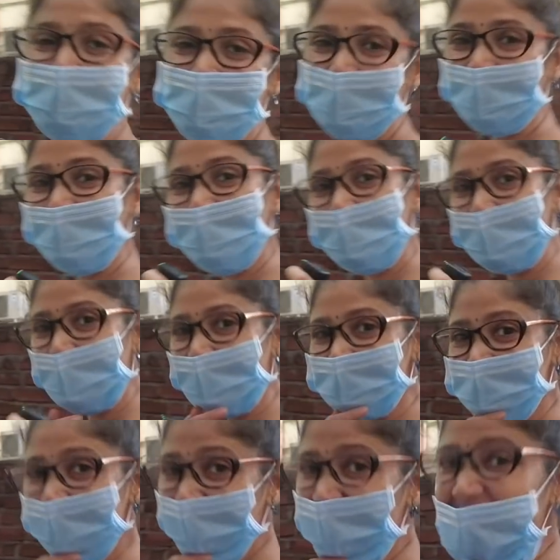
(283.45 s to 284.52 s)
मैं ना
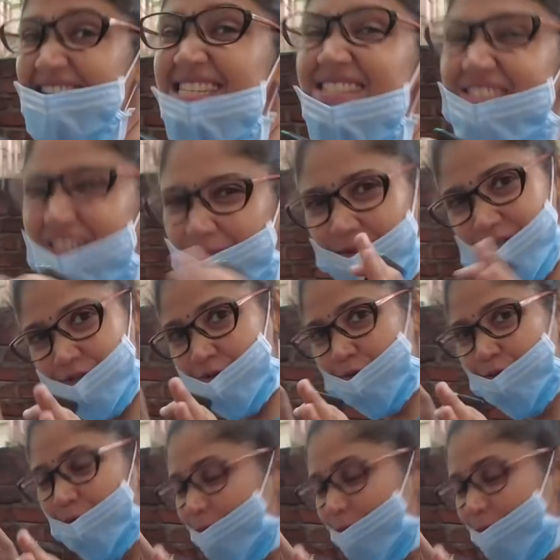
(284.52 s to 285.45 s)
ऐसे एक्सट्रीमिस्ट हूँ